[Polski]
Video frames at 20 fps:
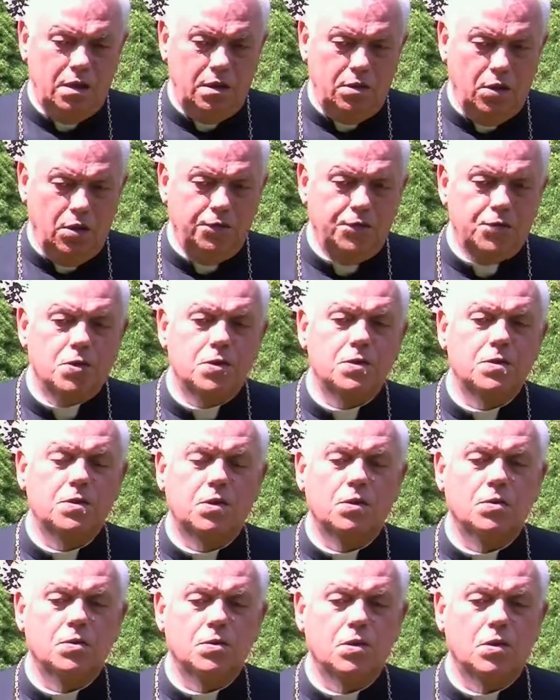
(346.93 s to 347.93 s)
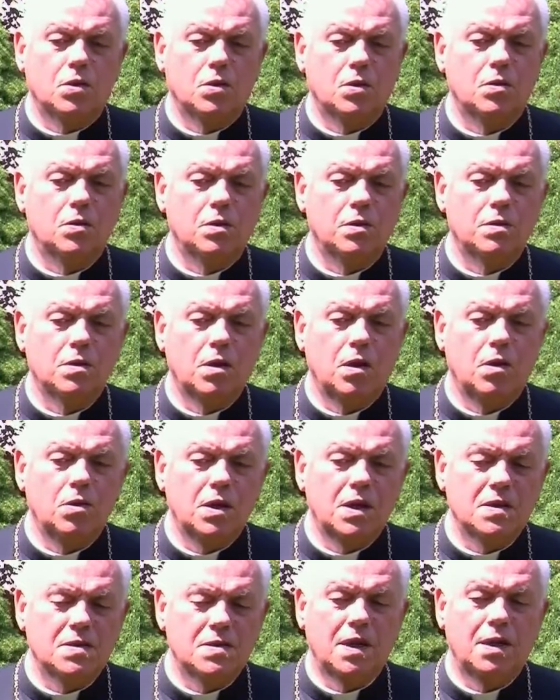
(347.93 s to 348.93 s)
to wszystko, co
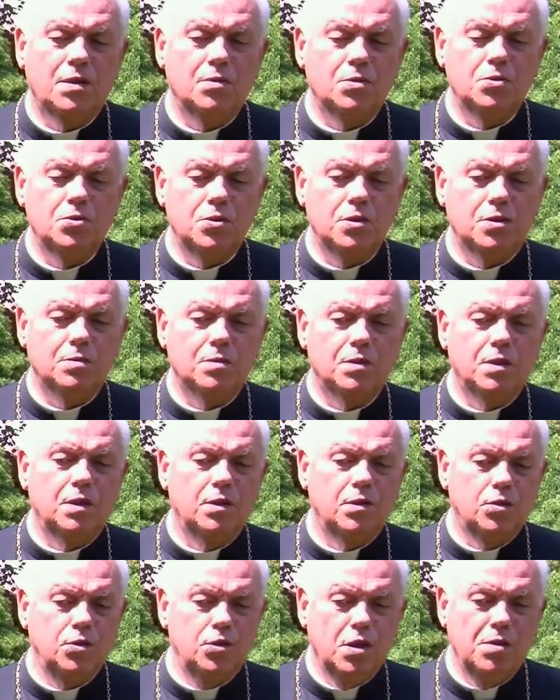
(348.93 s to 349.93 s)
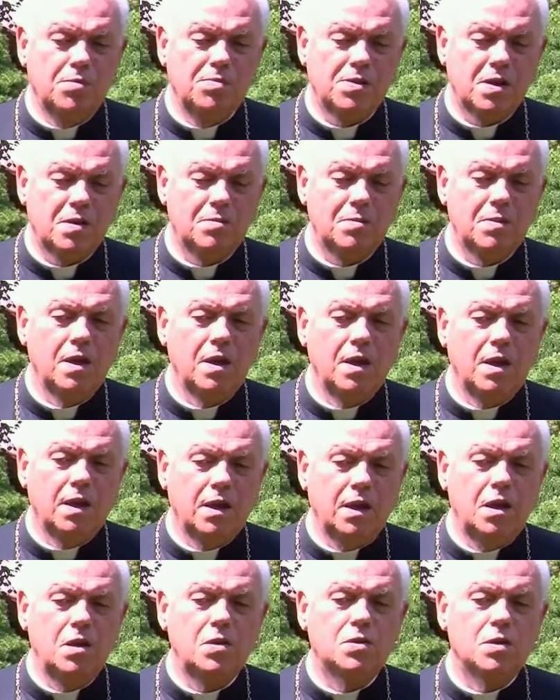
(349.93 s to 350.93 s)
okazało się dobrem
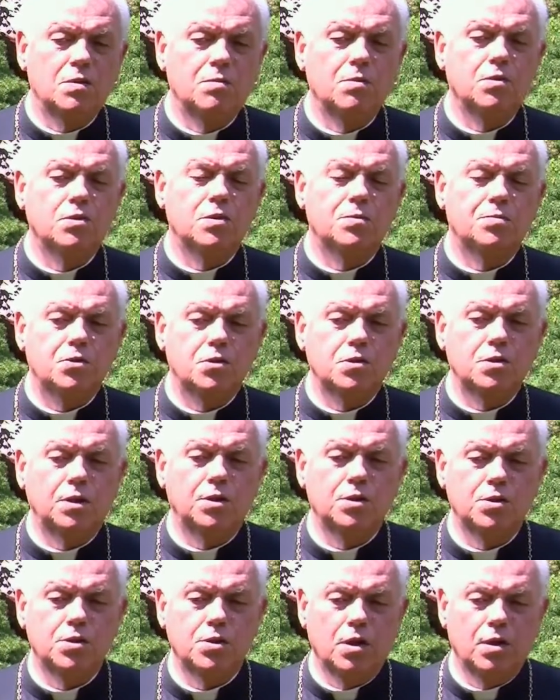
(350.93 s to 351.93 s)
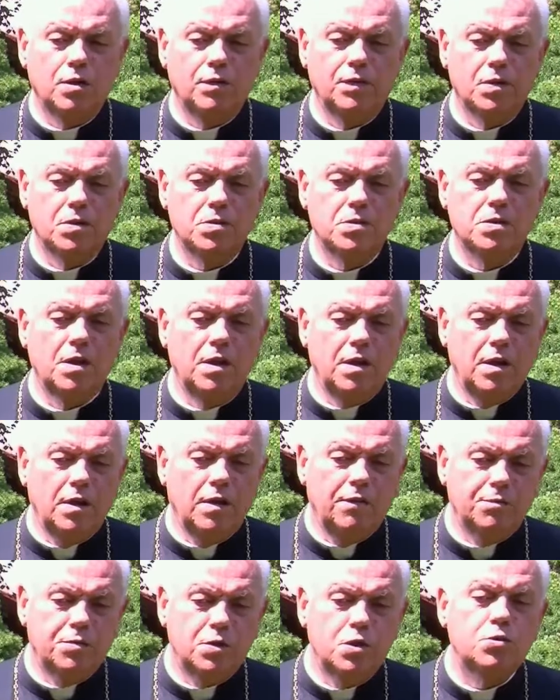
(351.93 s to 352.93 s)
i co może przynieść owoc
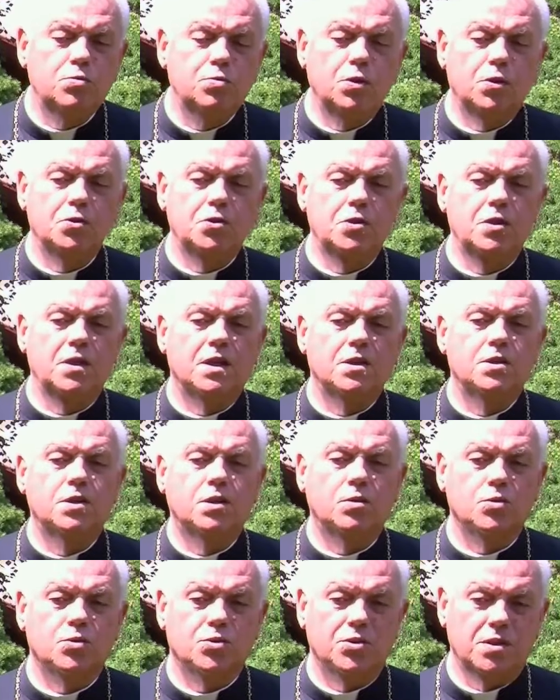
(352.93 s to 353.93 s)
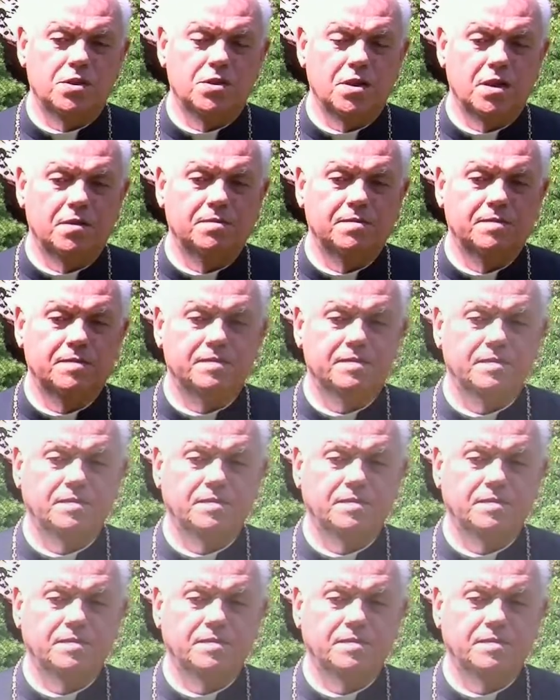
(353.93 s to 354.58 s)
przyszłości naszego życia.